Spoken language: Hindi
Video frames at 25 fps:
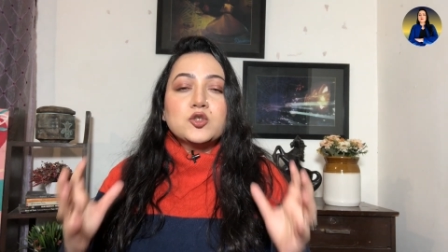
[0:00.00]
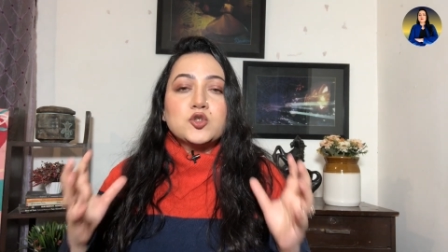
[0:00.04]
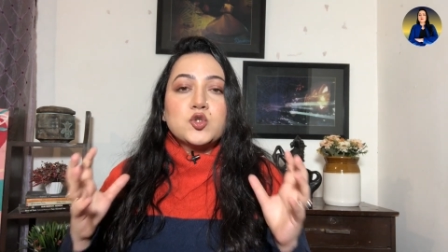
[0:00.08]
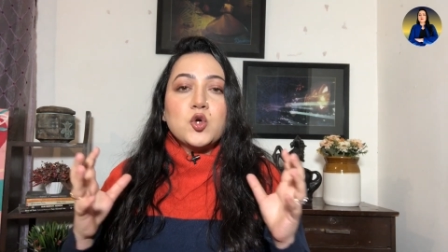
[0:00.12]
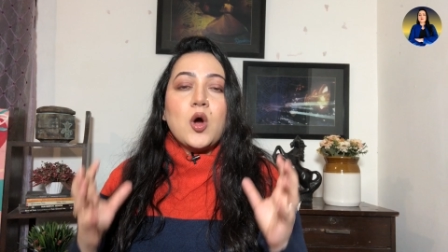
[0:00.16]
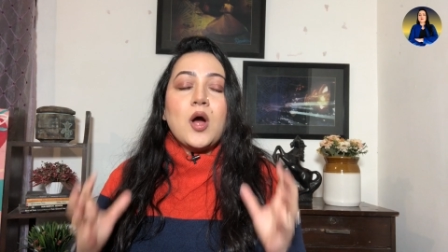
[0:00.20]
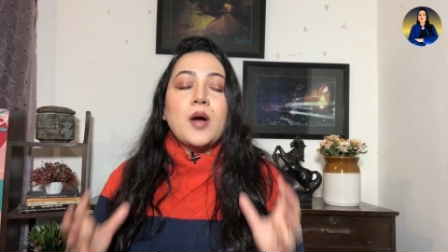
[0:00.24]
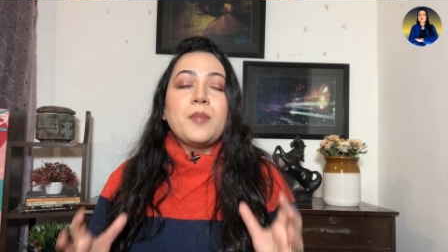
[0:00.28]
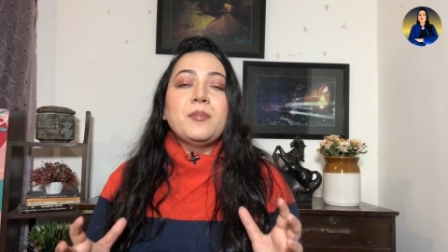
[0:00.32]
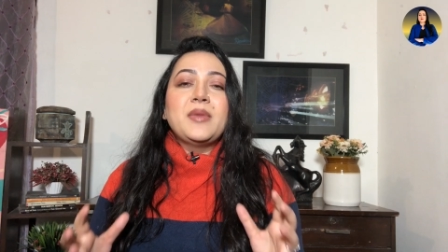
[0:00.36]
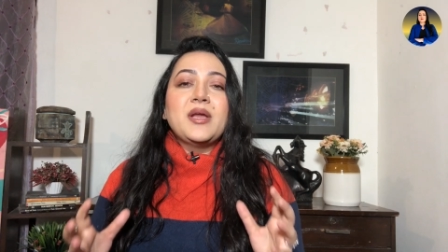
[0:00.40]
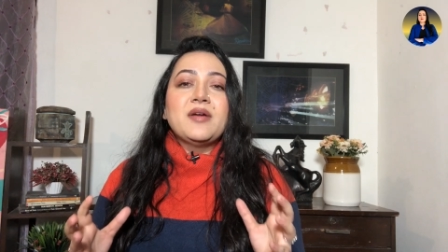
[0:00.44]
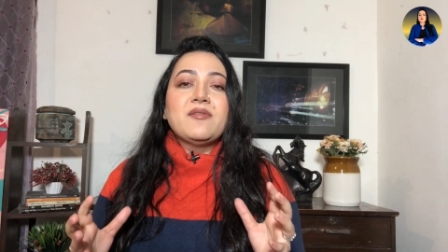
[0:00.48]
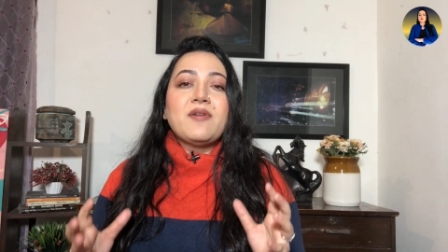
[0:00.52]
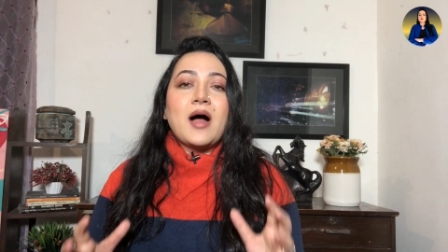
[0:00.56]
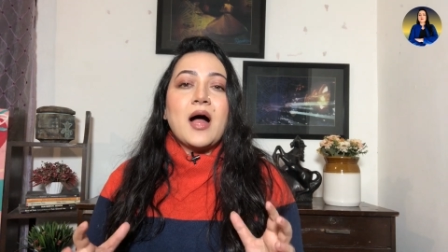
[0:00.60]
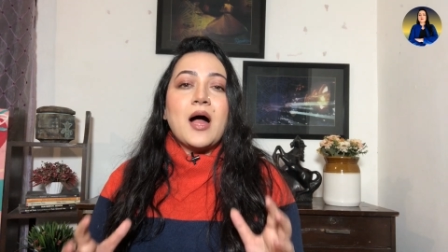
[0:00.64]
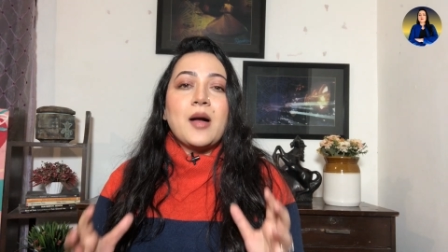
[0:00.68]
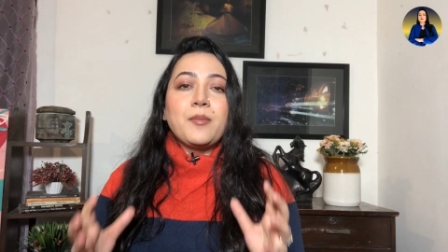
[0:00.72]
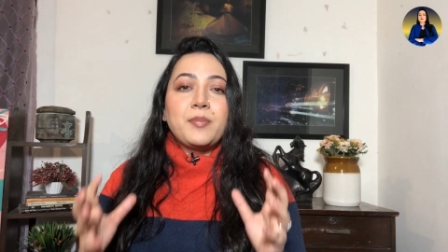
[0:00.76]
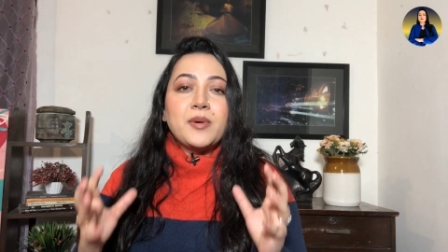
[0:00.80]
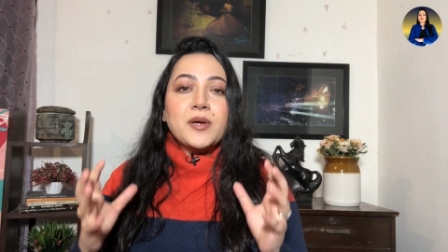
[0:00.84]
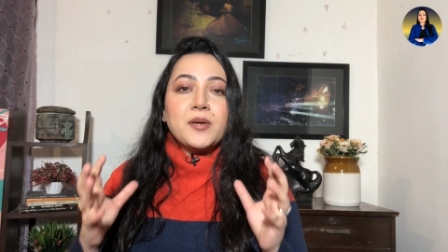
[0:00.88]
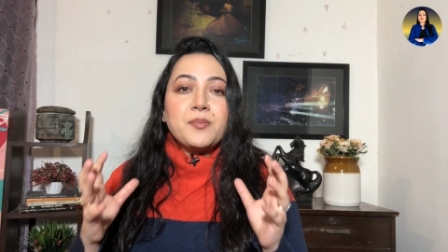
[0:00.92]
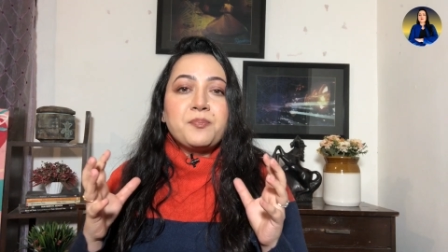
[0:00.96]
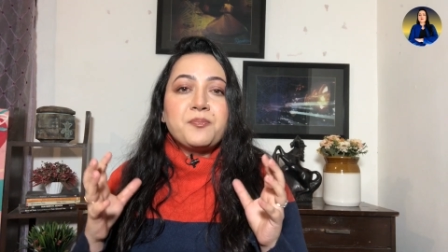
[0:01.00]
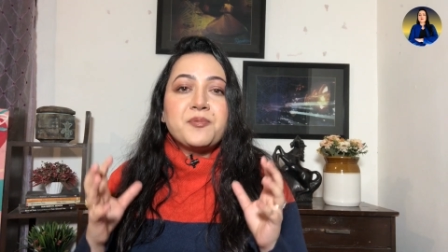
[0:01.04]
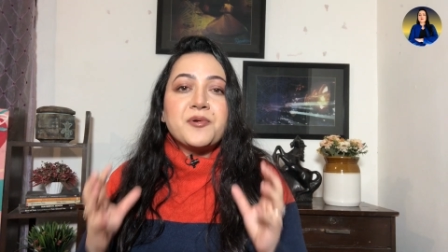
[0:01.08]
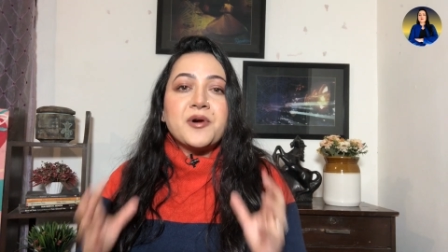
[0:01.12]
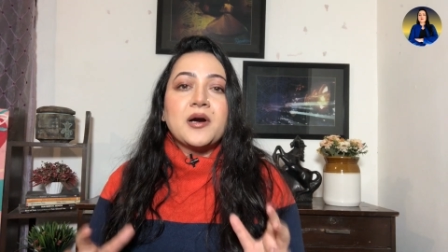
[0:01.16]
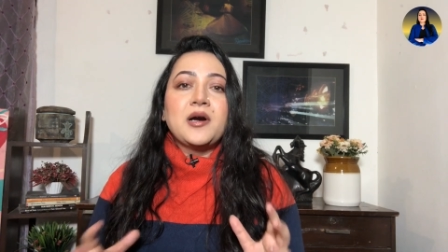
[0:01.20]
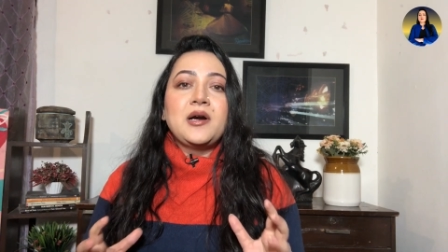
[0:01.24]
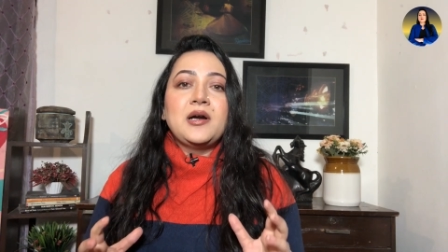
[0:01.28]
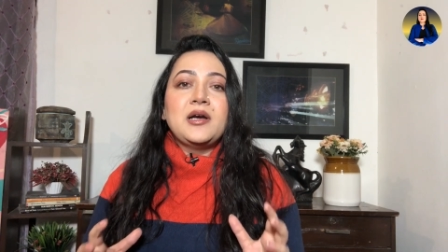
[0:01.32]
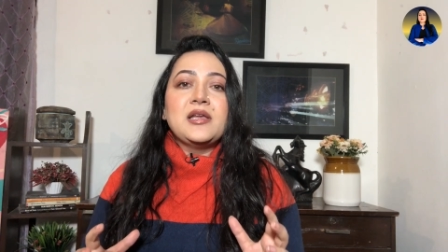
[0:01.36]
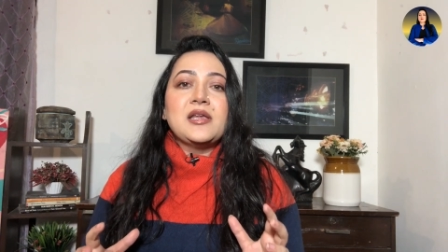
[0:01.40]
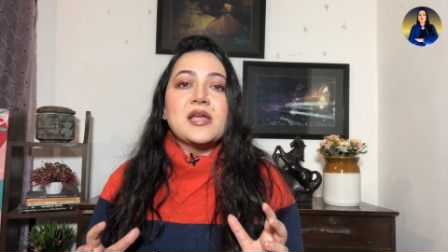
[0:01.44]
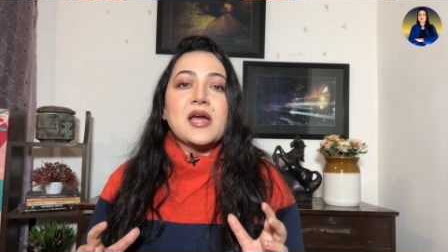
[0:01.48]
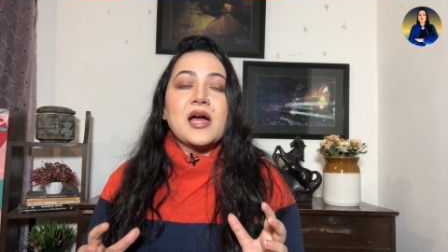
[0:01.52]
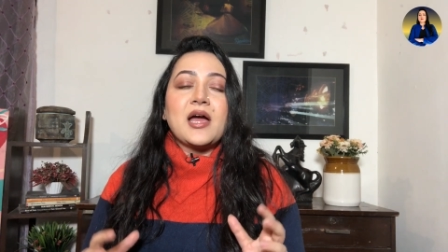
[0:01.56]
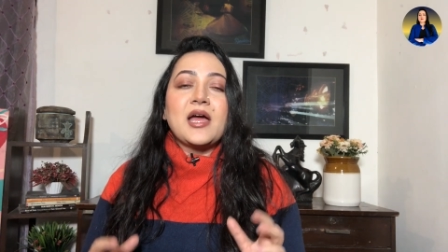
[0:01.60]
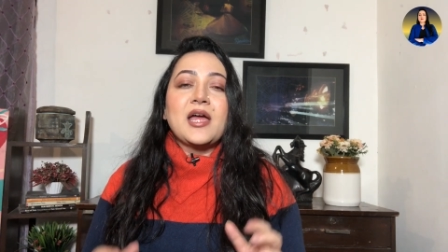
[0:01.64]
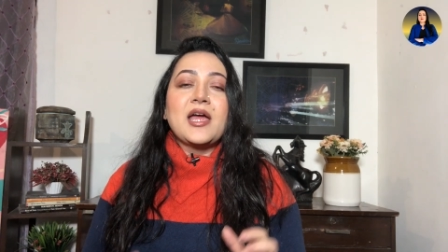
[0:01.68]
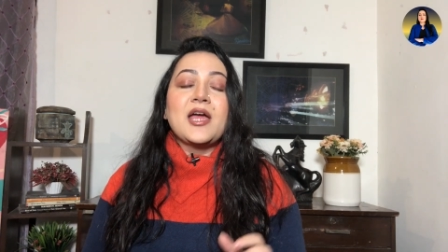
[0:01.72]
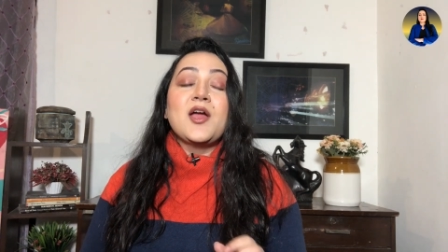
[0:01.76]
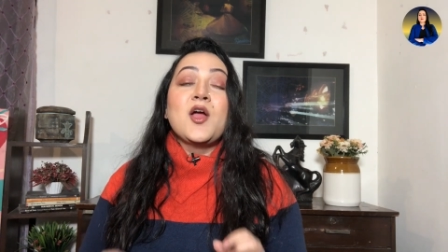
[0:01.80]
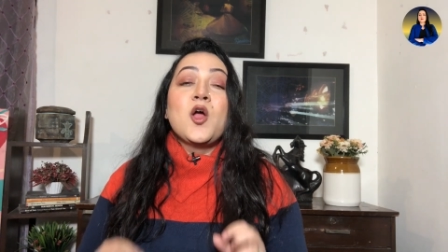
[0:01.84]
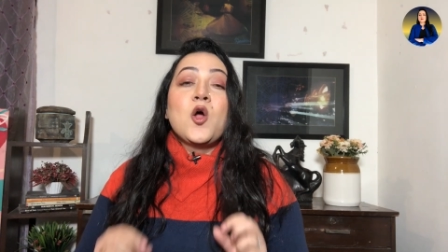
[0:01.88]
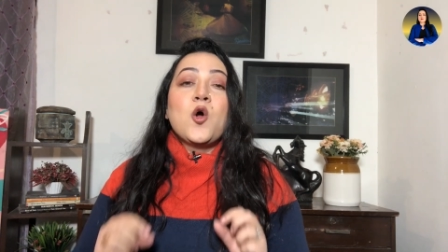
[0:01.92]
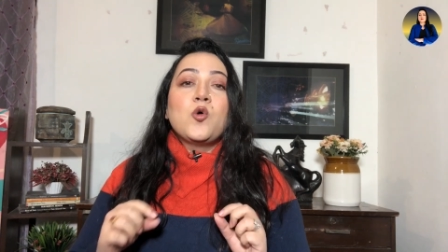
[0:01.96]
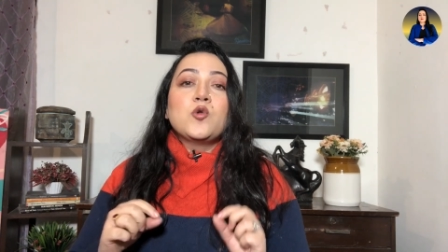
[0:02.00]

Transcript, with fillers: जो हमने वहां पर प्रण लिया है